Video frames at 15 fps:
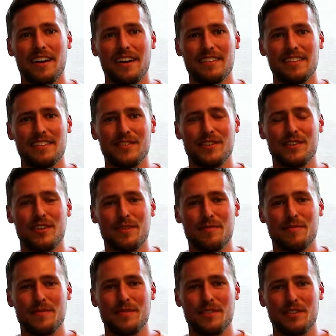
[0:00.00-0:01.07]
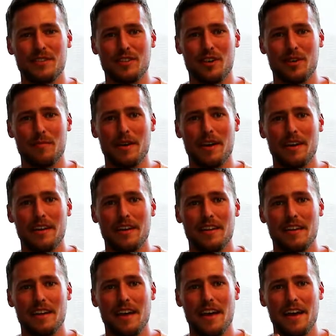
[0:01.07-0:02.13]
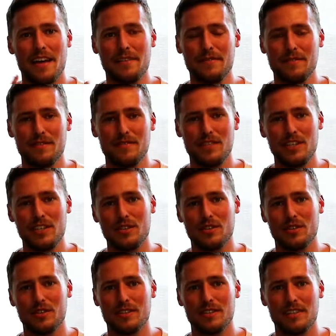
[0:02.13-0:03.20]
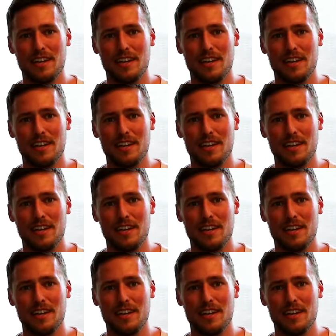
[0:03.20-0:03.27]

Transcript: herzlich willkommen zum elften Video